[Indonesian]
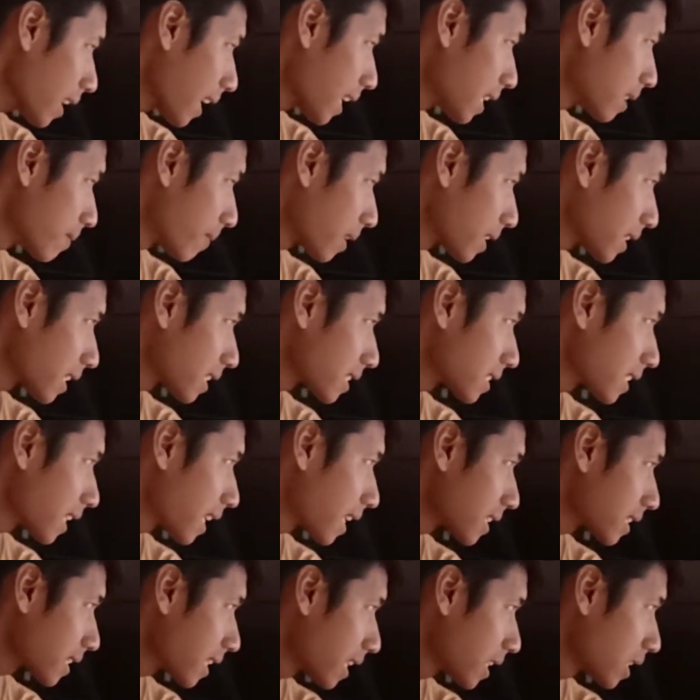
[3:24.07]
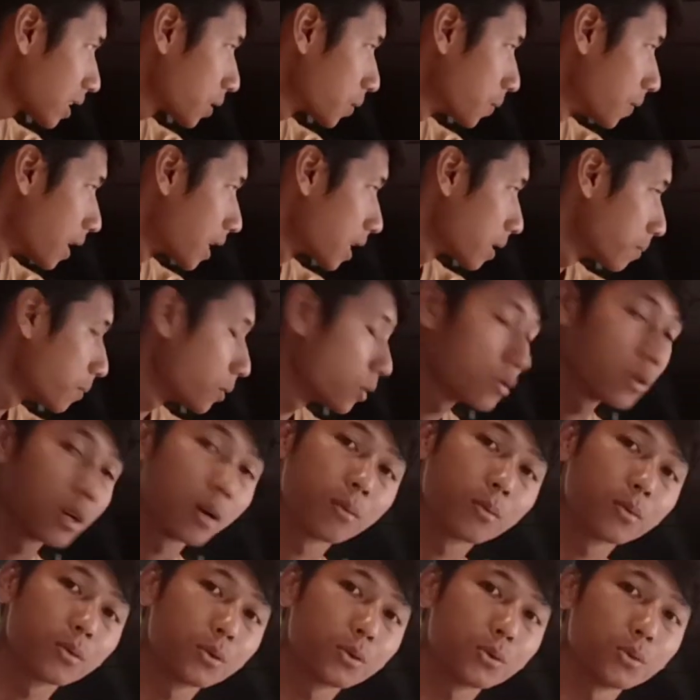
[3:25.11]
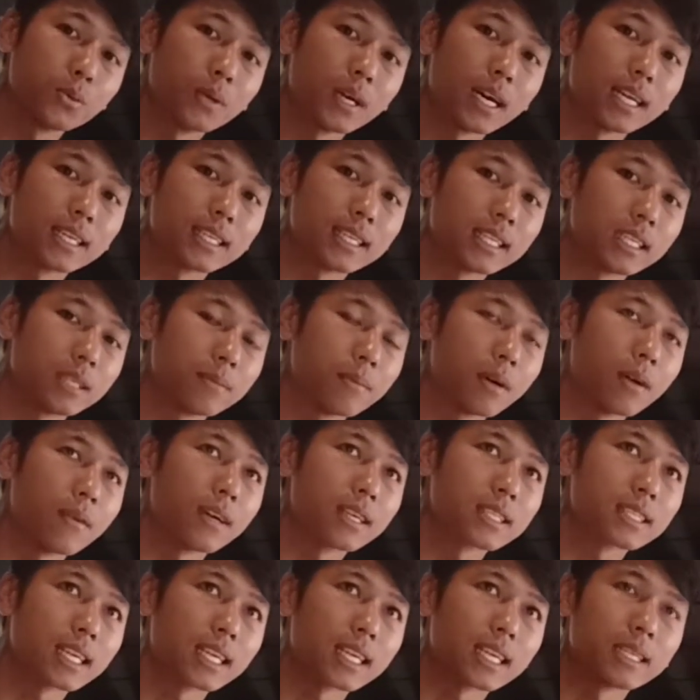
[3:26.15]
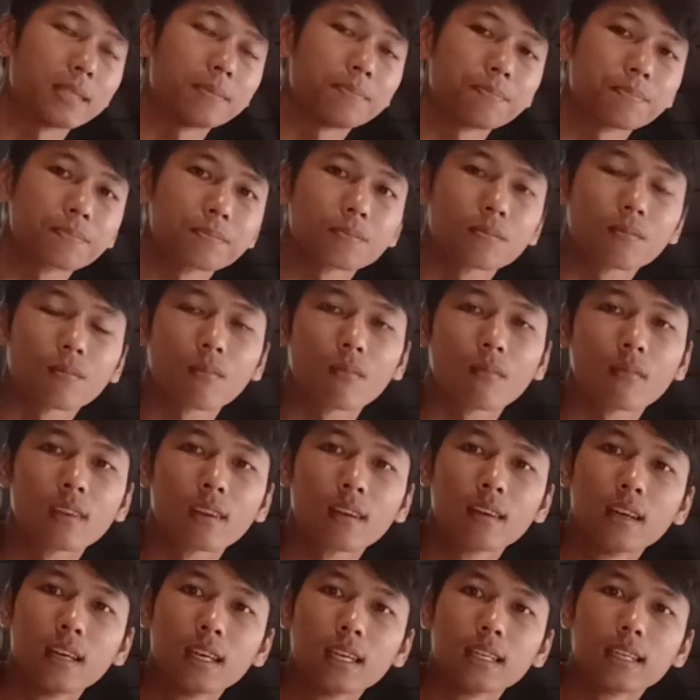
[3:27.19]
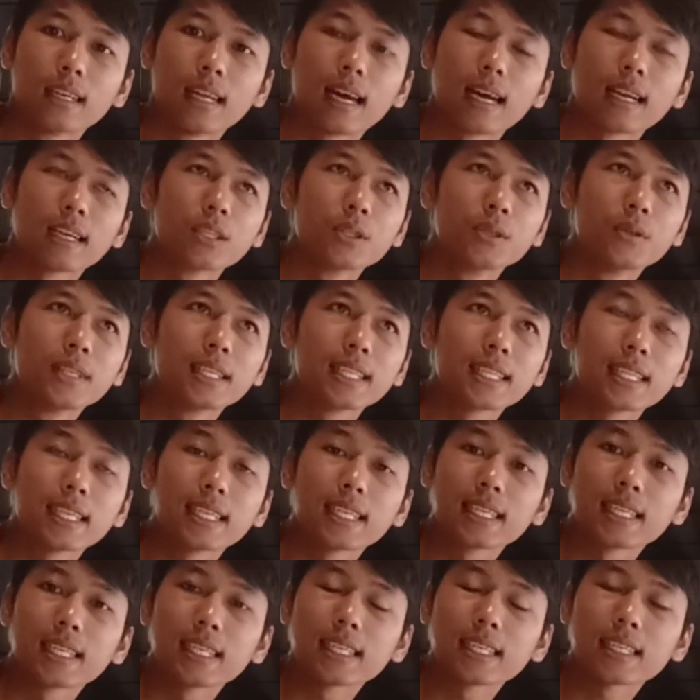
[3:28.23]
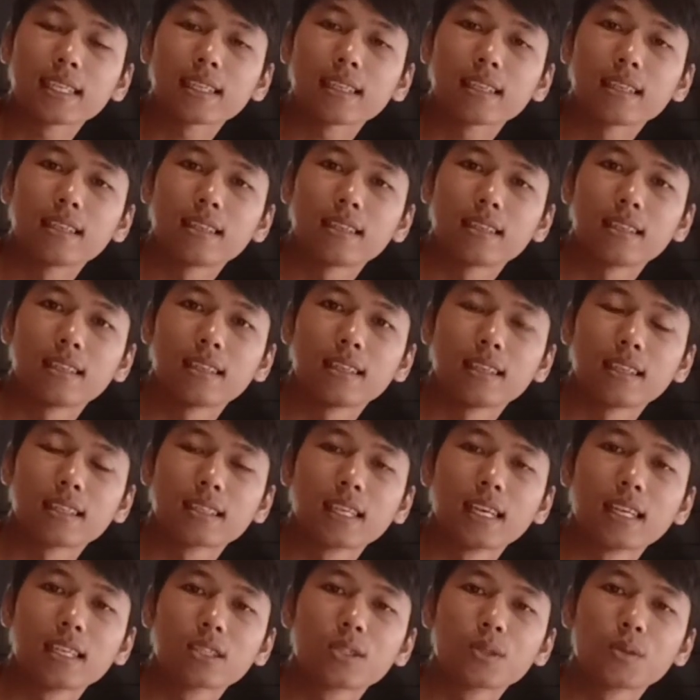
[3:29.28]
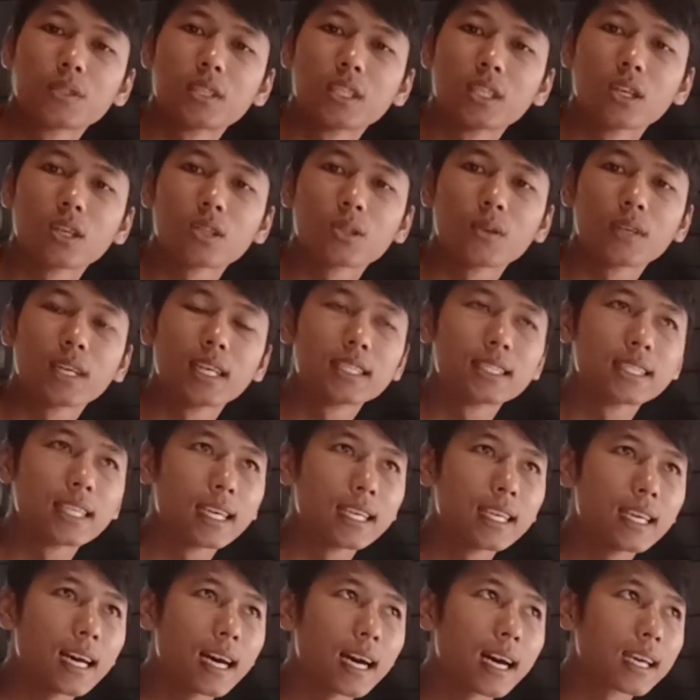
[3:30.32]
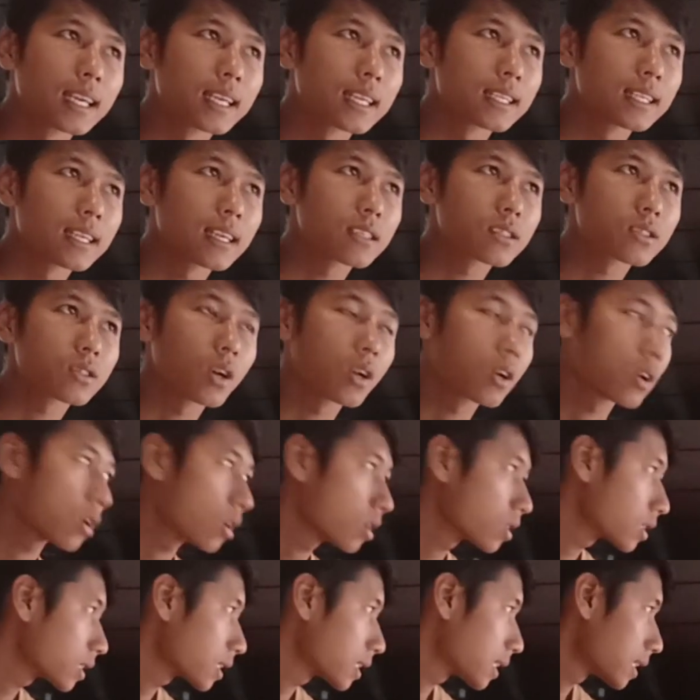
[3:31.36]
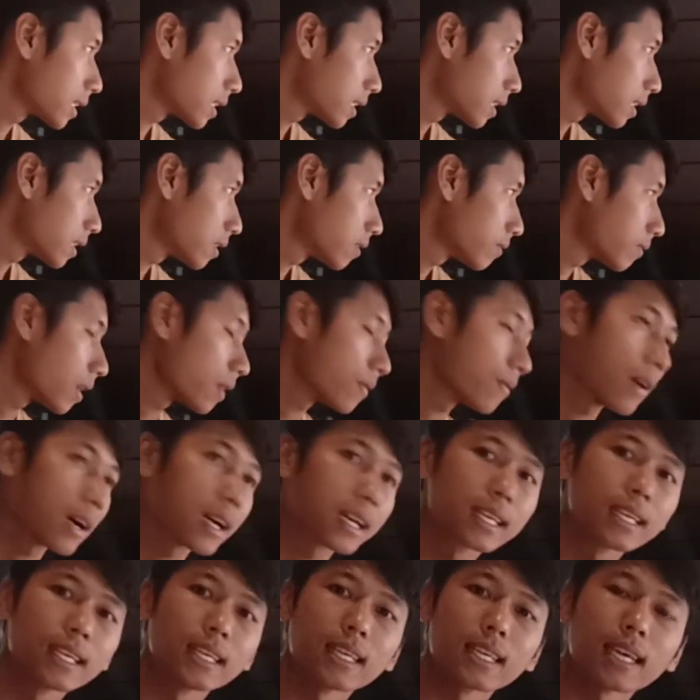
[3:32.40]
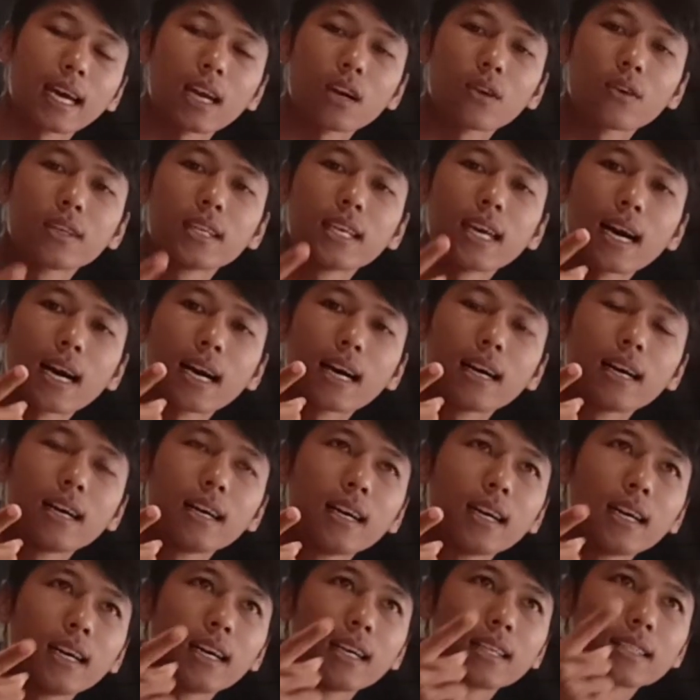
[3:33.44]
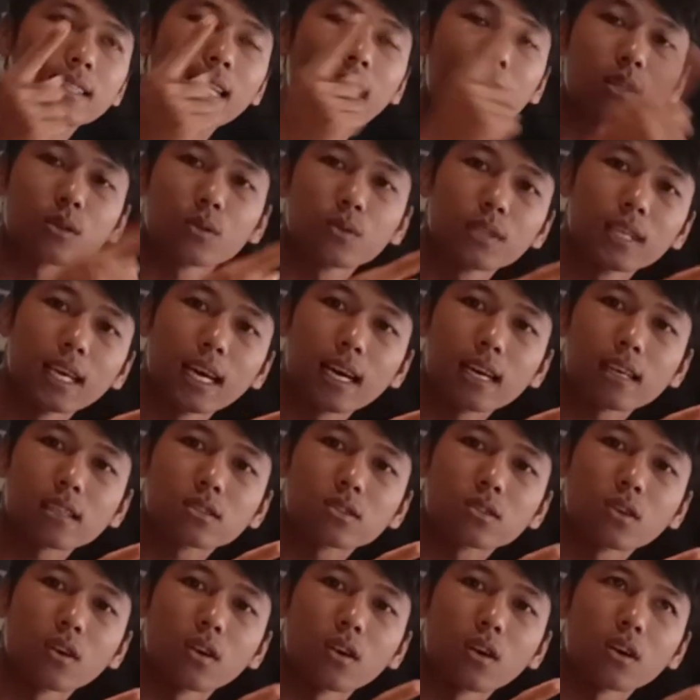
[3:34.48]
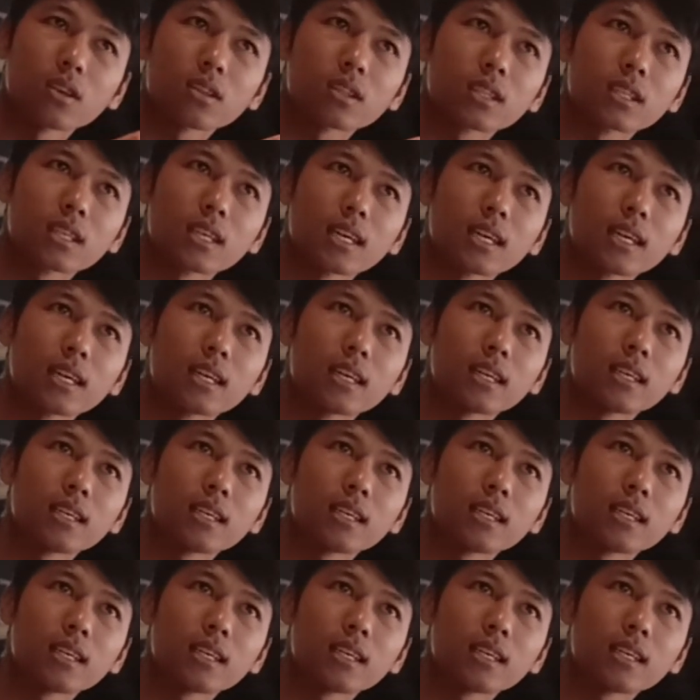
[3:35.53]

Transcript: Kalimantan Selatan 2022 ada di bawah sana dan unit ini e, dari Sudiro Tunggajaya akhirnya sold out ke Fafa kalau yang satunya sold out ke